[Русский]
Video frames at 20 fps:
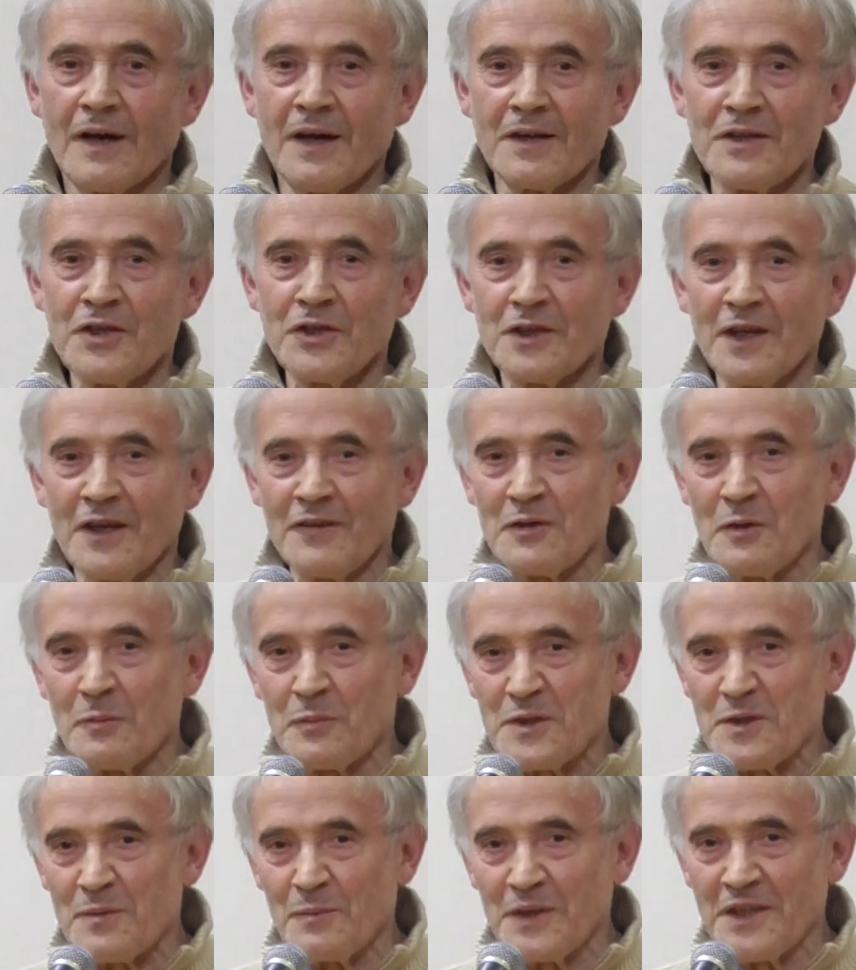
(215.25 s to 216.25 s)
недавно
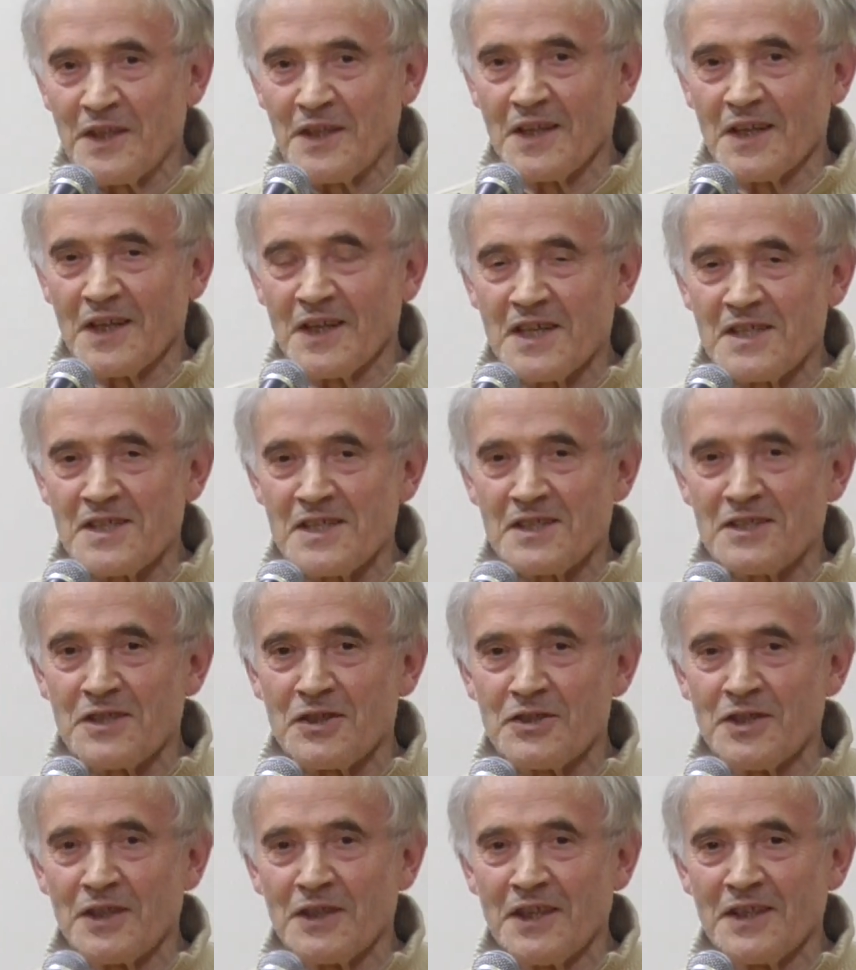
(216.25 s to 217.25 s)
посмотрел,
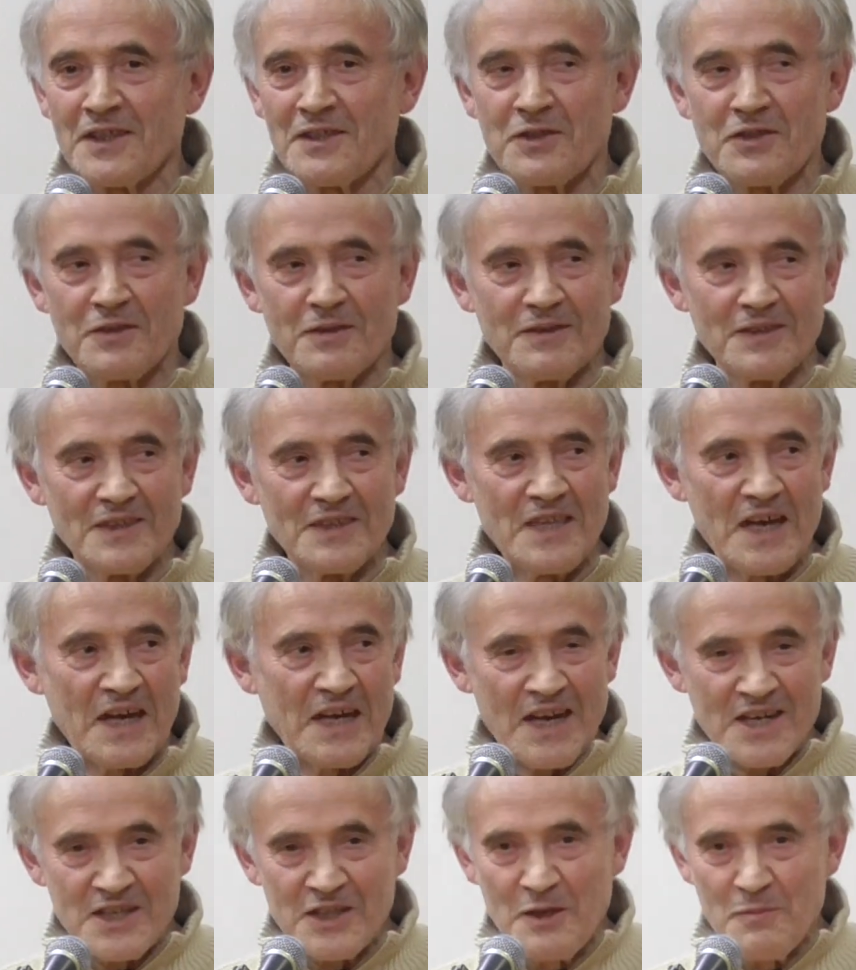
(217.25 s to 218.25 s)
оказался целый на
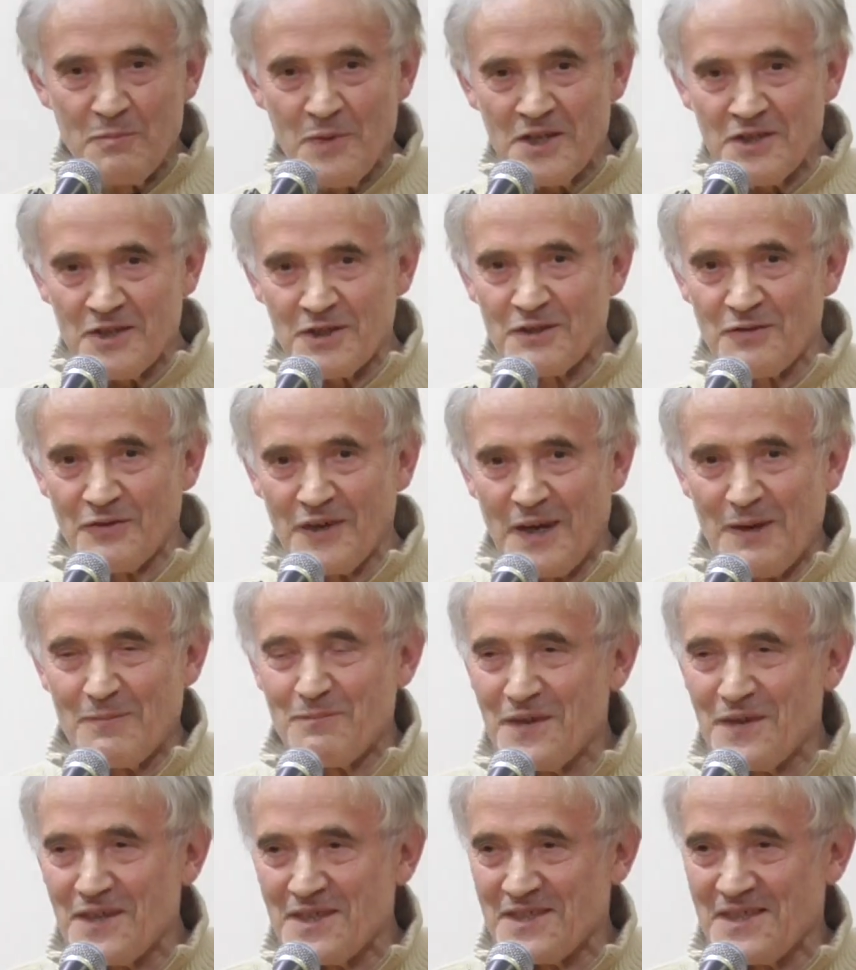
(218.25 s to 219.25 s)
каждый месяц своя
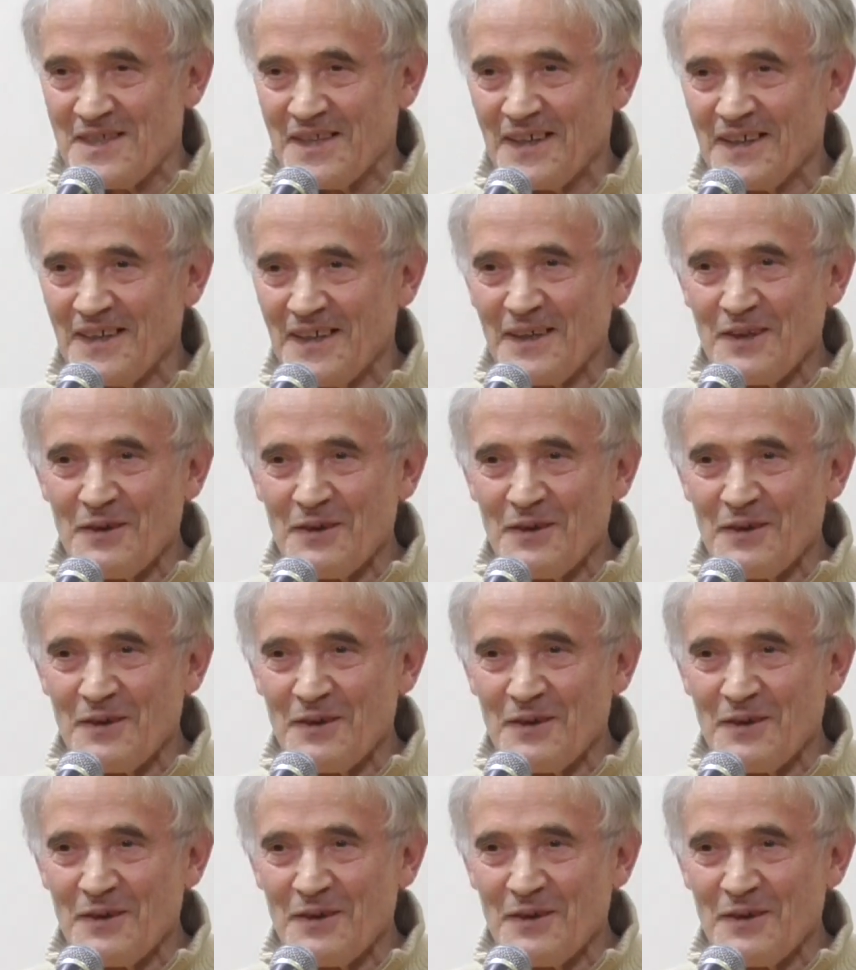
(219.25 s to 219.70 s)
песня.